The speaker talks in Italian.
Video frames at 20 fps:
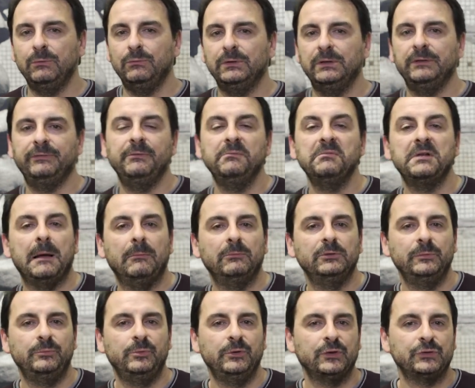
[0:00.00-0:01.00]
uno dei film che amo
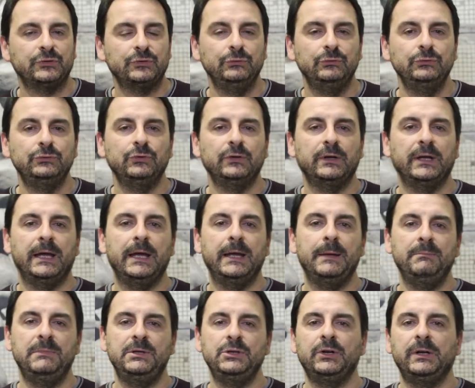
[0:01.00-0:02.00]
di più in assoluto, che
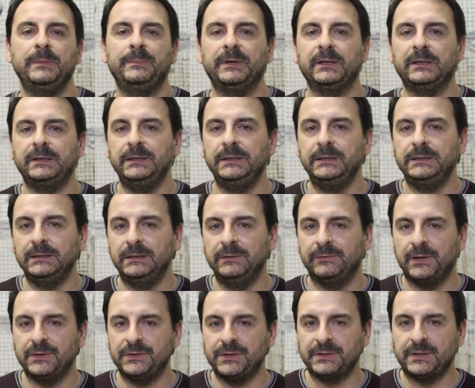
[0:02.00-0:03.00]
è Mignone Partita di
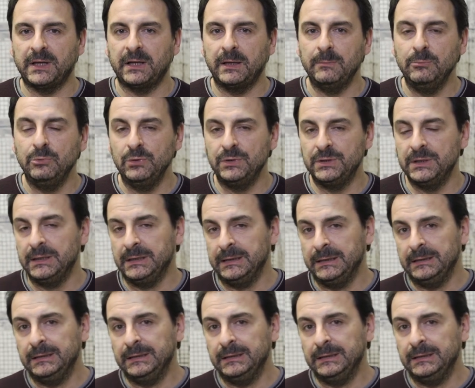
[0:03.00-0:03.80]
Francesca Archibugi